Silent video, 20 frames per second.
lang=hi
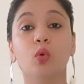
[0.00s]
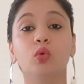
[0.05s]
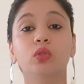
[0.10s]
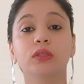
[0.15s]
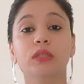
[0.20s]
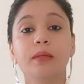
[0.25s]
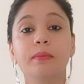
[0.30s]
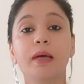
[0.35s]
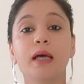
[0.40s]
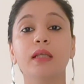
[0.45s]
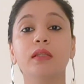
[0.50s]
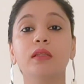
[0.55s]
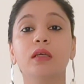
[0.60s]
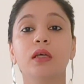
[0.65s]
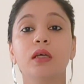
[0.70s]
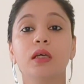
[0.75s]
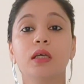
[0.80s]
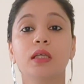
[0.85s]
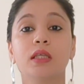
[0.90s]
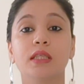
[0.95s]
उसके बाद
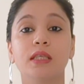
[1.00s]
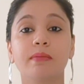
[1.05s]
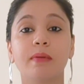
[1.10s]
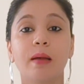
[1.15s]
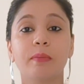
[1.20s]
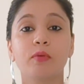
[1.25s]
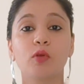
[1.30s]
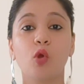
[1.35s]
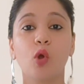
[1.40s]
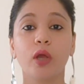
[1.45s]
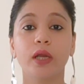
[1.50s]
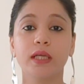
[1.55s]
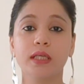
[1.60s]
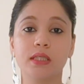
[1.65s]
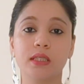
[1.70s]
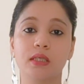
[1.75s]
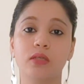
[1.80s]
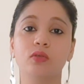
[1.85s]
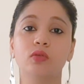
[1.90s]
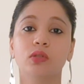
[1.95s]
जब आपकी ऑयली
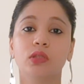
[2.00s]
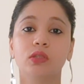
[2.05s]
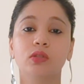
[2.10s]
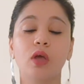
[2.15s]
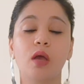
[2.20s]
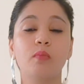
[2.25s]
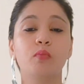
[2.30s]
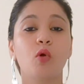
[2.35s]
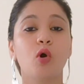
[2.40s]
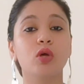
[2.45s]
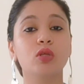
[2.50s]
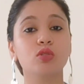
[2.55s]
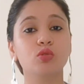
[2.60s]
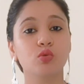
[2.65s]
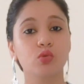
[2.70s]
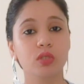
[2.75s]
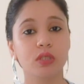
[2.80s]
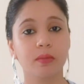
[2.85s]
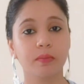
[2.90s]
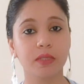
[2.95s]
स्किन होती तो आप बहुत
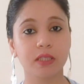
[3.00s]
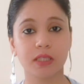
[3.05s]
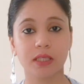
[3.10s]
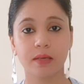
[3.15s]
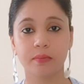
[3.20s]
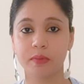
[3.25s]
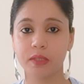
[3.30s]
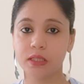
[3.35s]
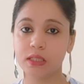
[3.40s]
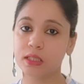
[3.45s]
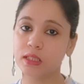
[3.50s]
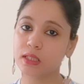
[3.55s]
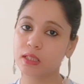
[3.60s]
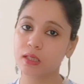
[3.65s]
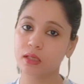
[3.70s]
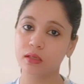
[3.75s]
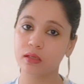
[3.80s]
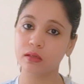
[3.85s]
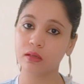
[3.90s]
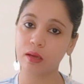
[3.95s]
सोच समझ के अपनी
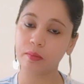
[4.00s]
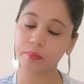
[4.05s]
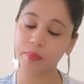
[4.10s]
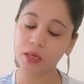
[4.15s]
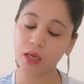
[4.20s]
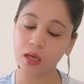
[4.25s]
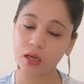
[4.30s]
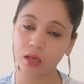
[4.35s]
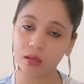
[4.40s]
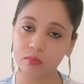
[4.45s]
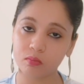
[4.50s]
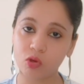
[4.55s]
चीज़ें अपना